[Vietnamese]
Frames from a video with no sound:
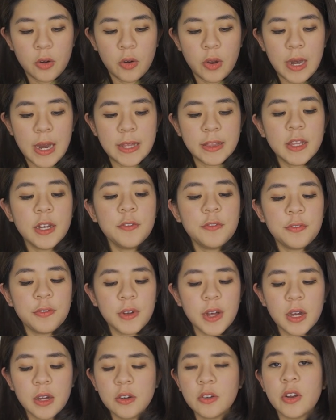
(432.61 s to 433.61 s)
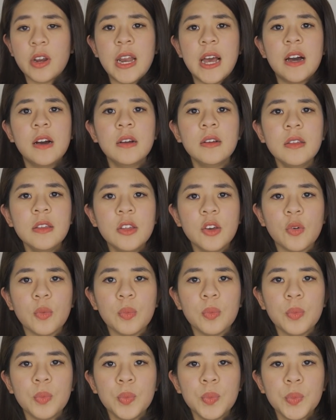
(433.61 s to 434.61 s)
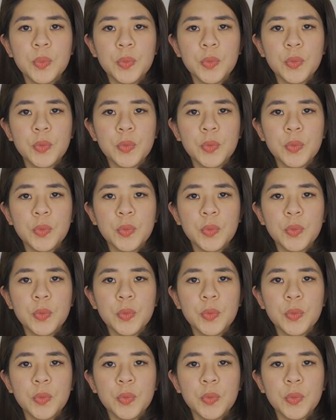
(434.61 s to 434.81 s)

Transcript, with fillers: rồi là tích phân rồi là ứng dụng